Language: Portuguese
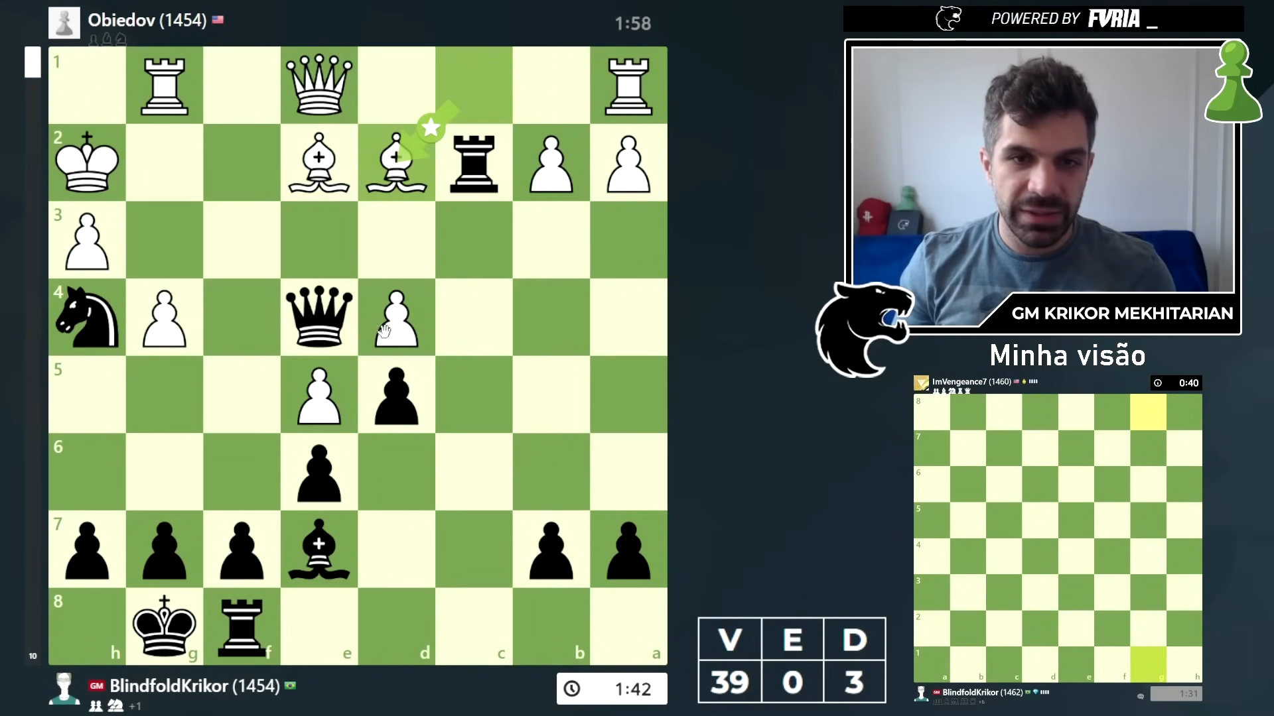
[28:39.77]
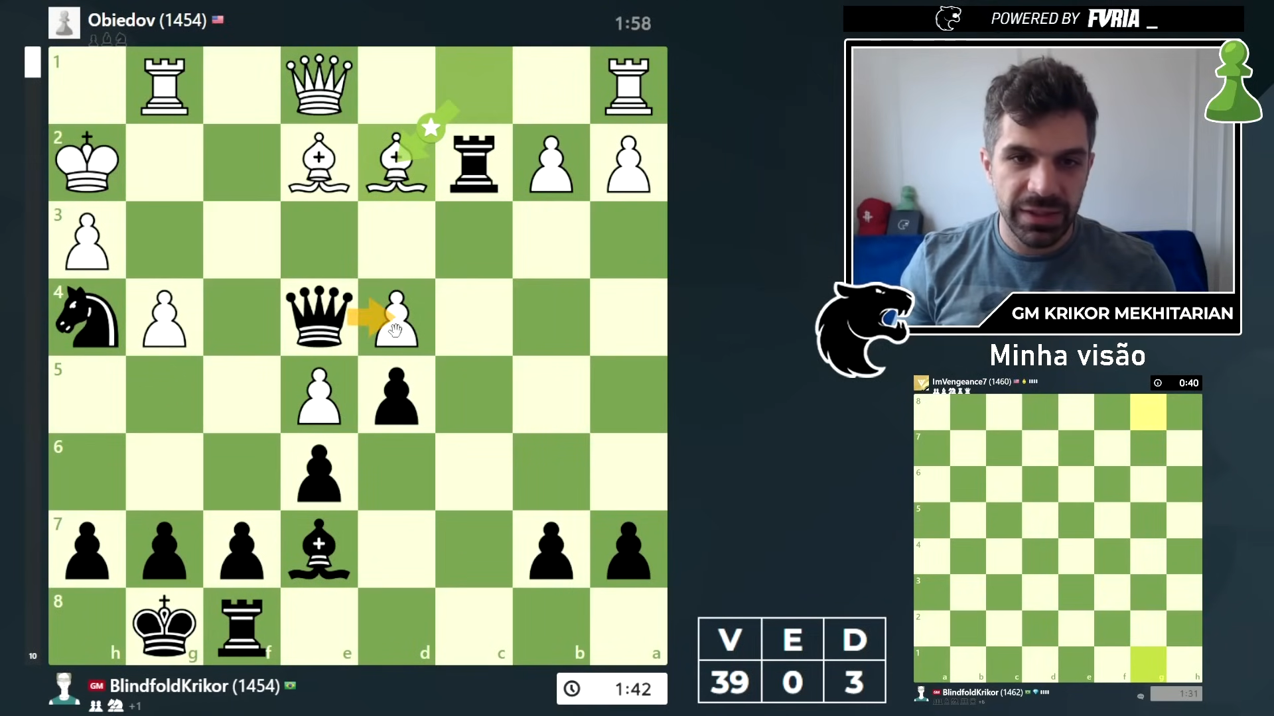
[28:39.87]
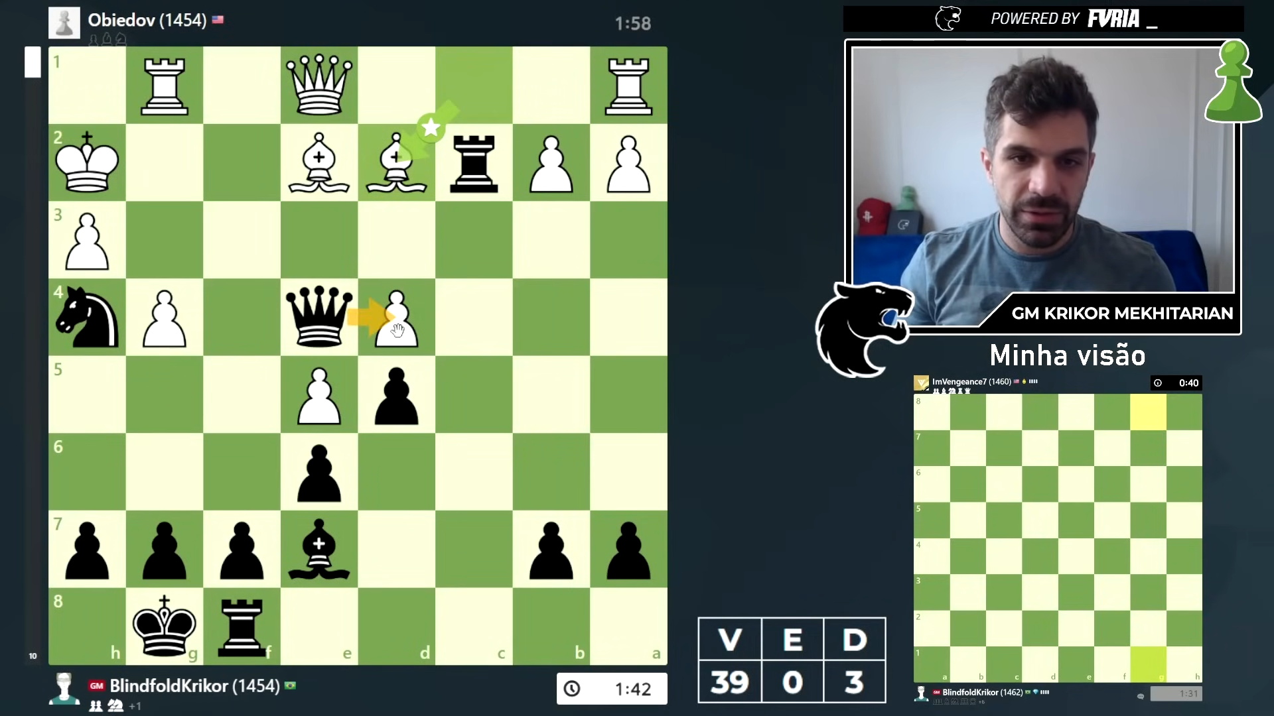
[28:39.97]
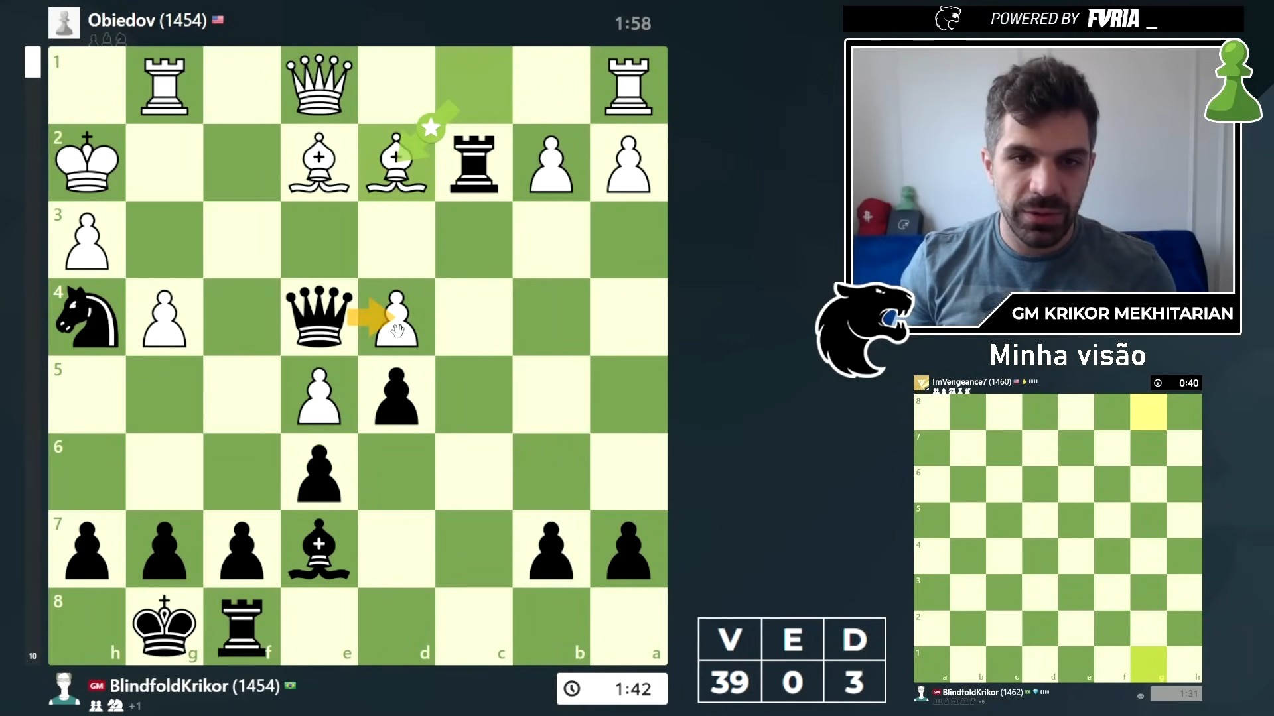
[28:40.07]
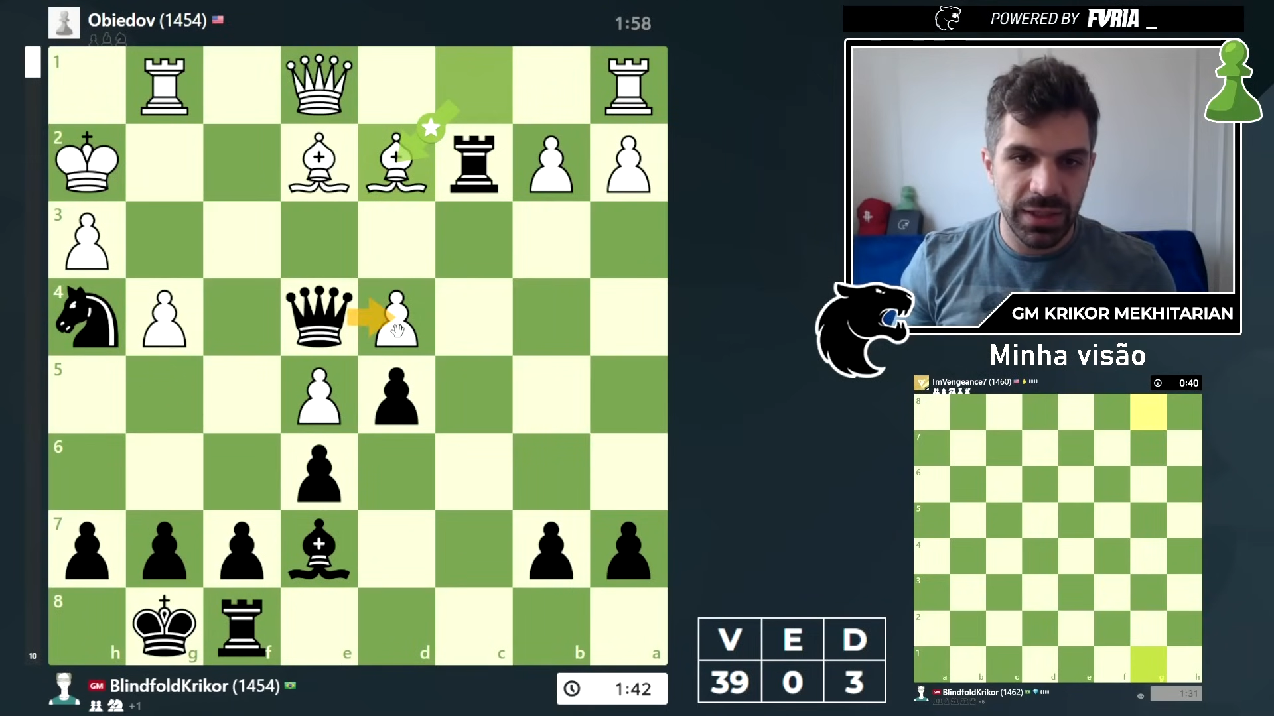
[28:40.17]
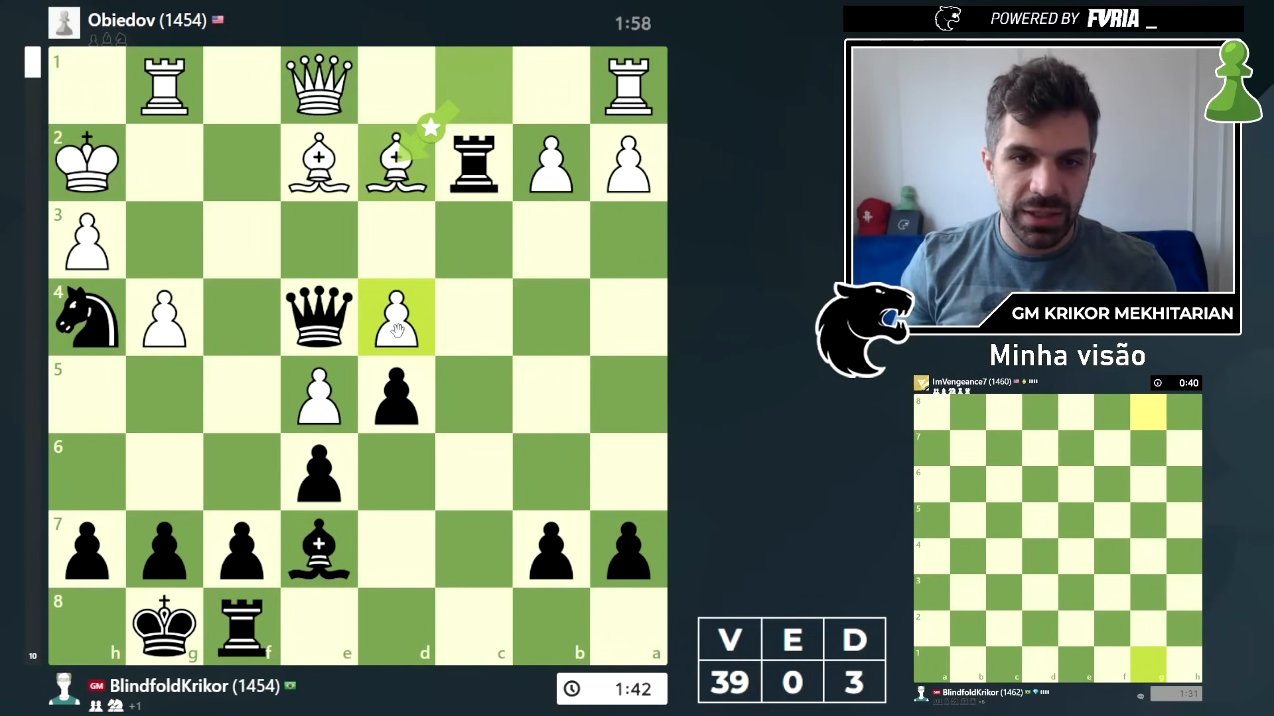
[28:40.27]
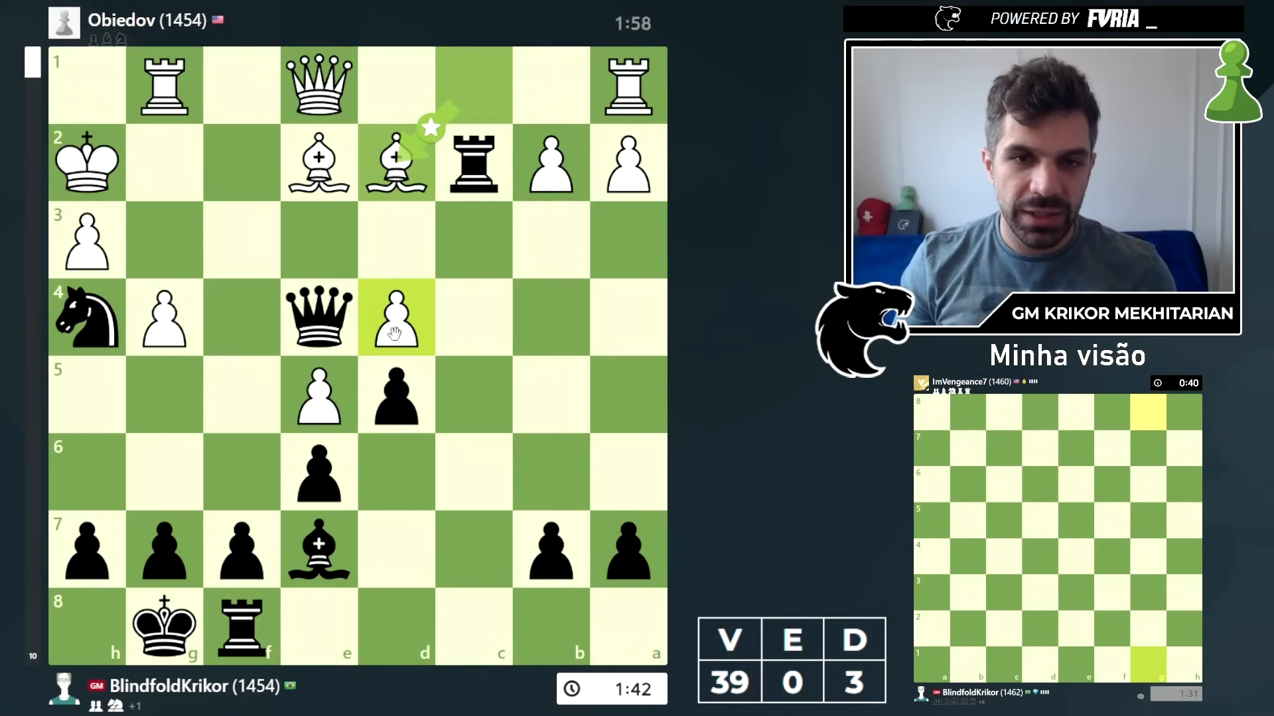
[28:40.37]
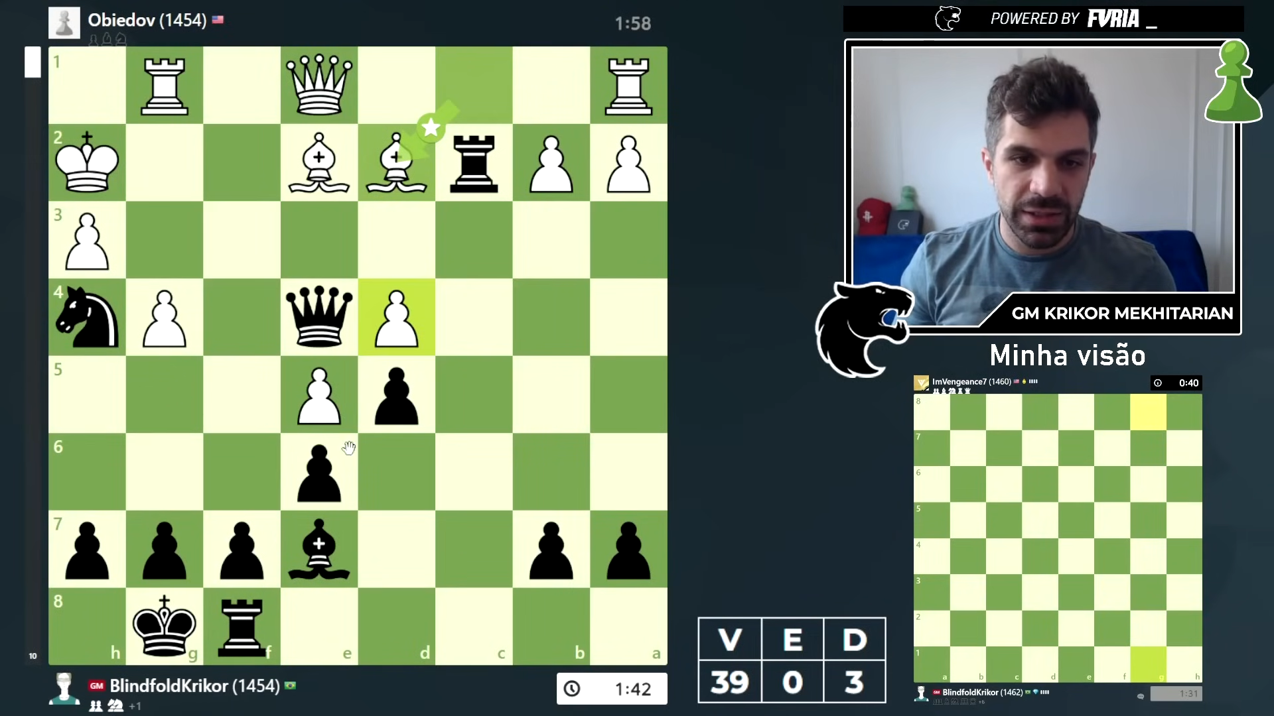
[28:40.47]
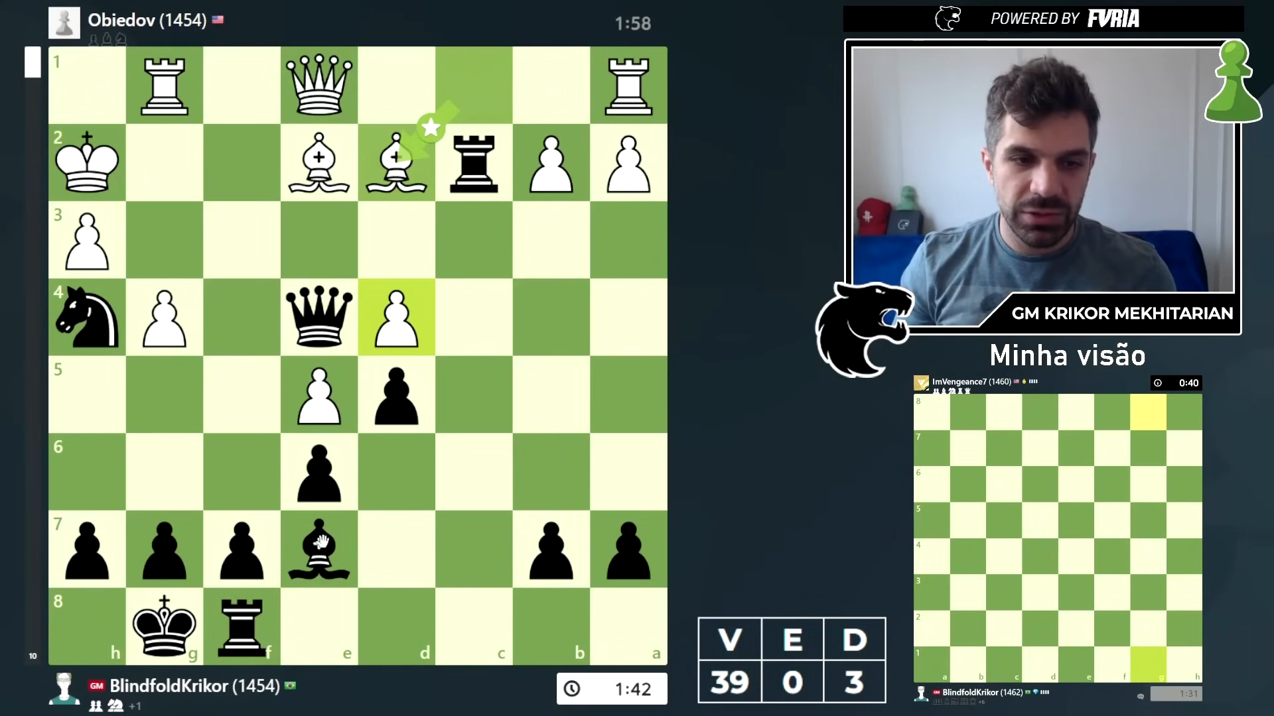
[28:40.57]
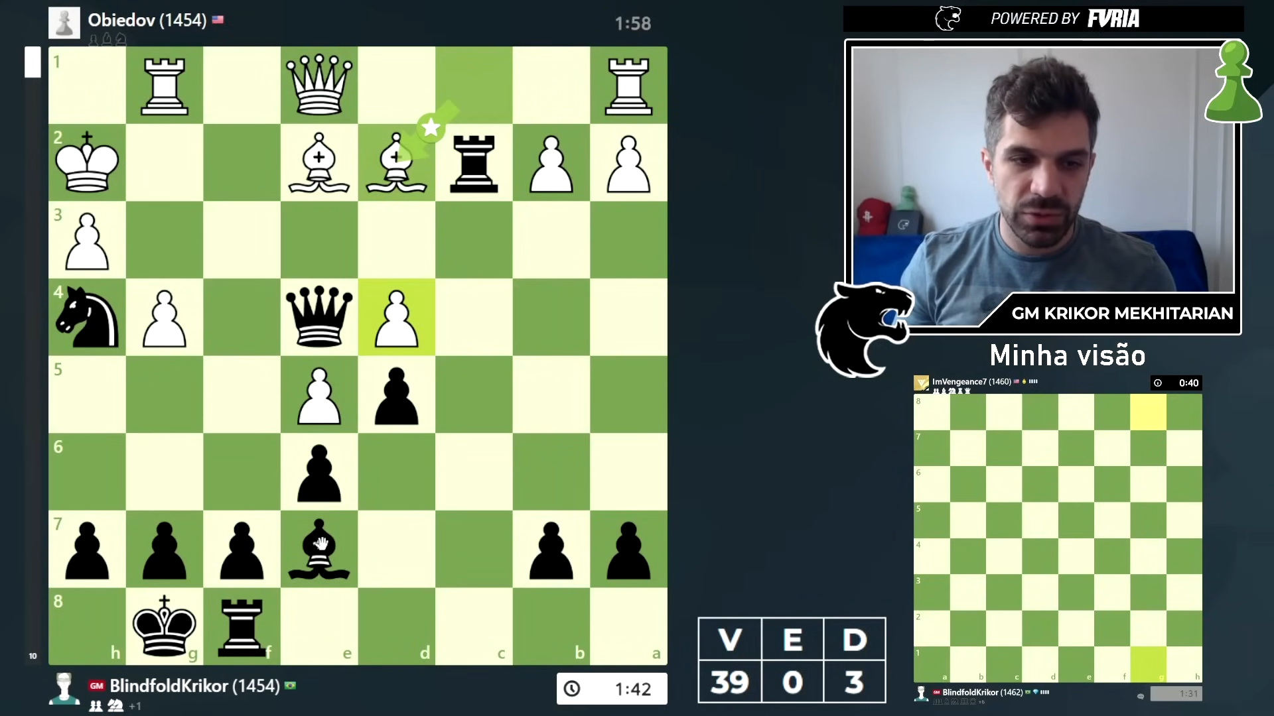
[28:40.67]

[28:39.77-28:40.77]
D4,